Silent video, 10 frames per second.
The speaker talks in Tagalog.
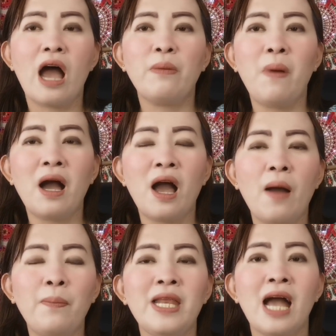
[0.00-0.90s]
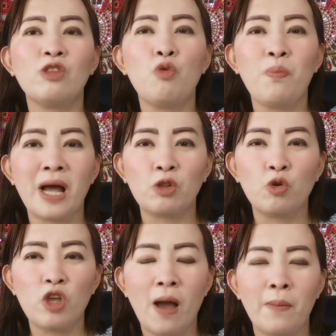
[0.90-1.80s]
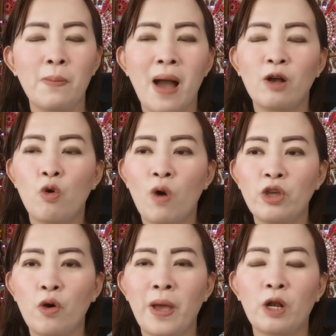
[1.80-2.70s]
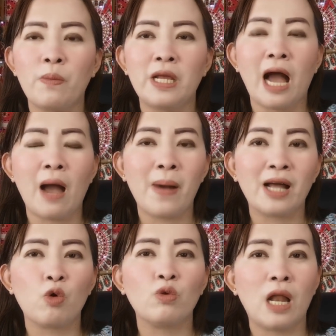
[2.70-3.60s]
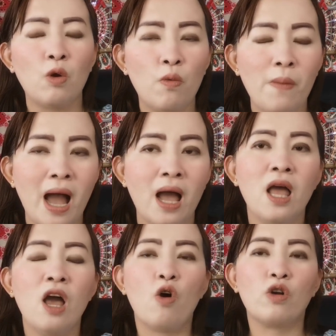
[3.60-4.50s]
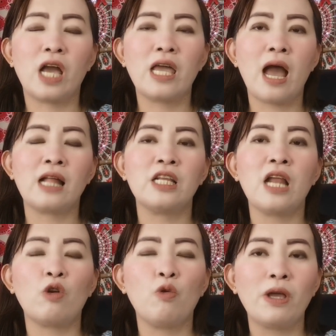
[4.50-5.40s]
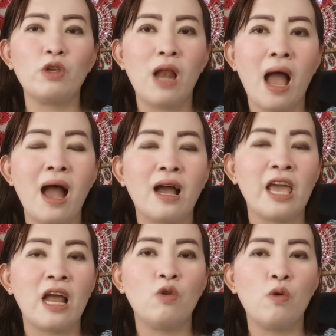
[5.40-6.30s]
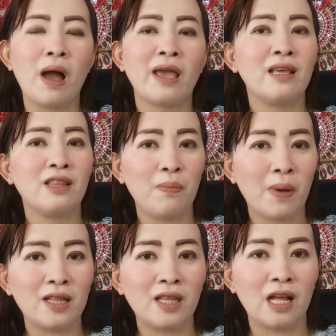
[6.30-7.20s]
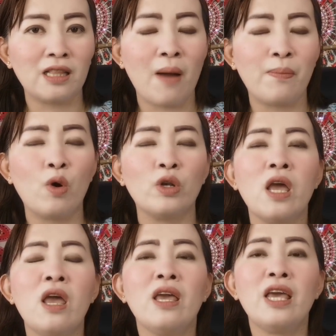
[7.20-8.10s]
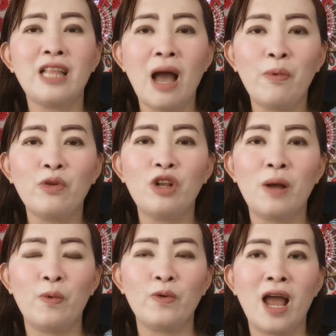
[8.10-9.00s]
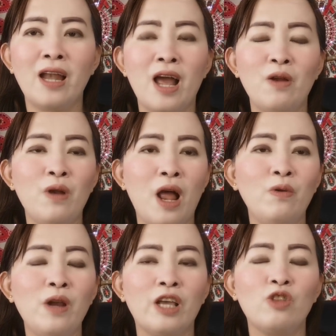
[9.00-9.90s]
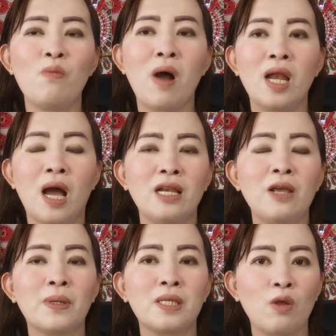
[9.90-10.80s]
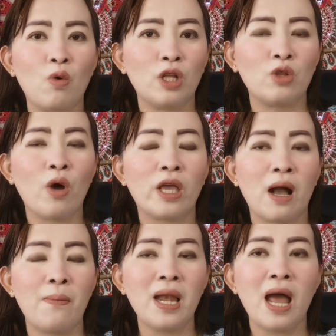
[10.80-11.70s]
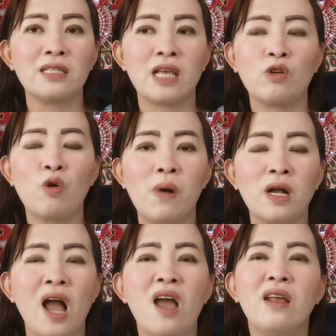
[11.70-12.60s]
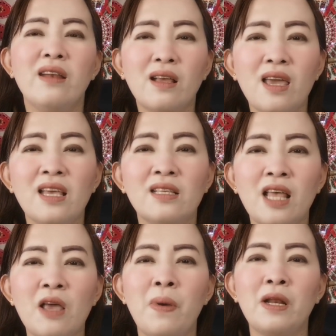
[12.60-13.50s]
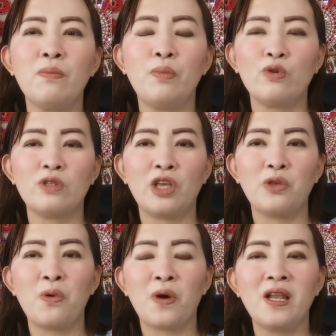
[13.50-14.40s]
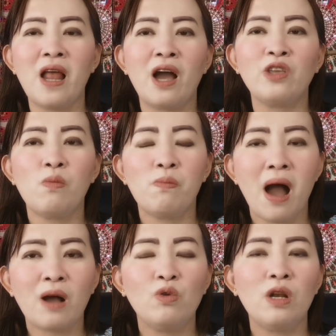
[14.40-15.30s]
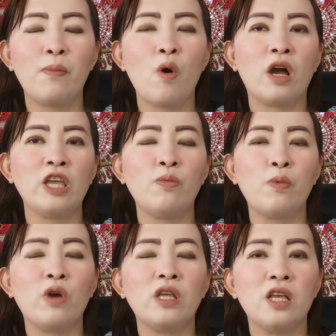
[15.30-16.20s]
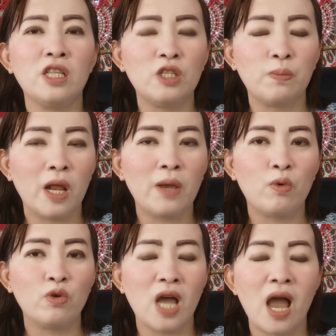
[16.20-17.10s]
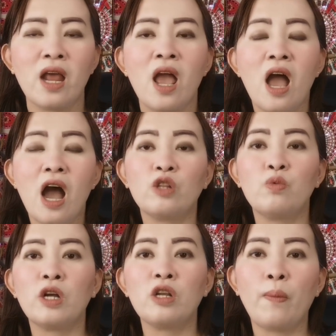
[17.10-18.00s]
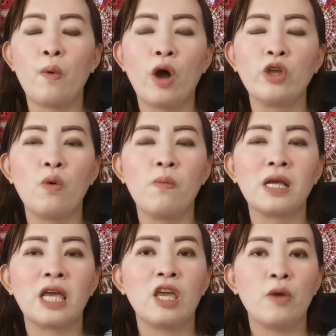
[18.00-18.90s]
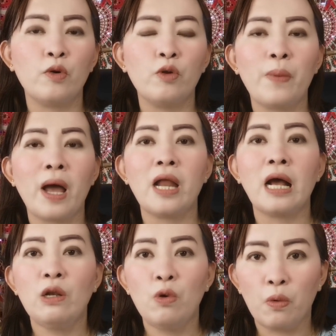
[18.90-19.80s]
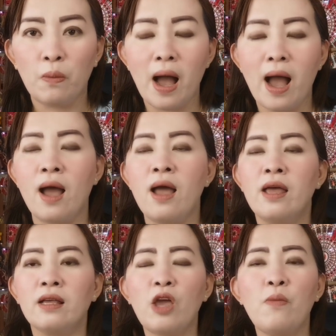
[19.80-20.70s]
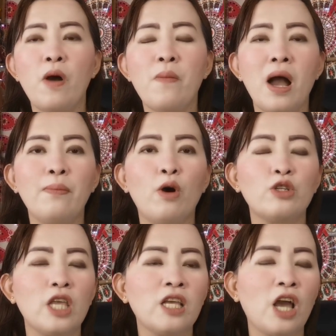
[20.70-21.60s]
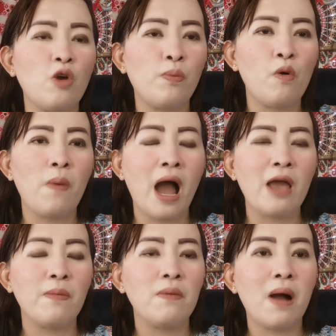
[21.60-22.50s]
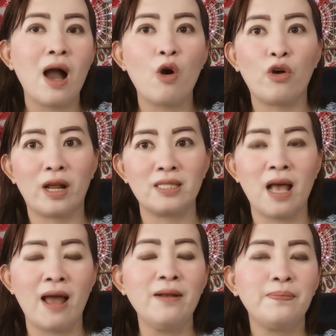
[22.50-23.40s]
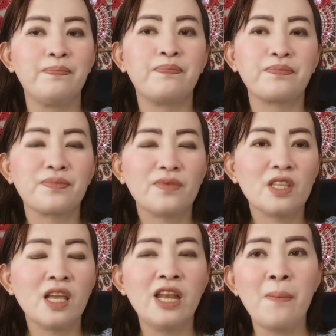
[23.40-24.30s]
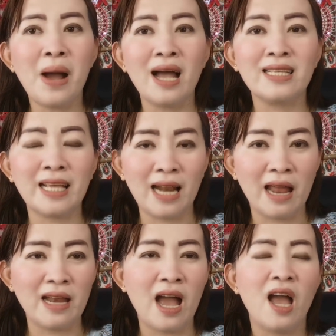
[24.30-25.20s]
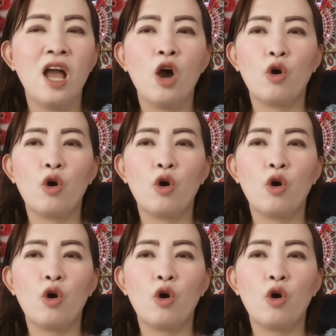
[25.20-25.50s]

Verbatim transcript: Ay baka pinatong-patong niya, may bago kayo pero may nakapatong na luma. Or kaya tinakluban nyo laang eh ang luma ay eh, hindi pa rin tinatapon. Itapon nyo na po yan, lalo-lalo na itong mga nakalipas sa taon nito ay kamalasan. Kumbaga, nag stay pa rin po sa inyo nyo. Kailangan yung bago na po ang inyo pong i-display po dyan. At wag na po kayong mag-iipon pa ng luma. Ngayon po mga bossing, kayo po ba ay may mga orasan? na mga sira na.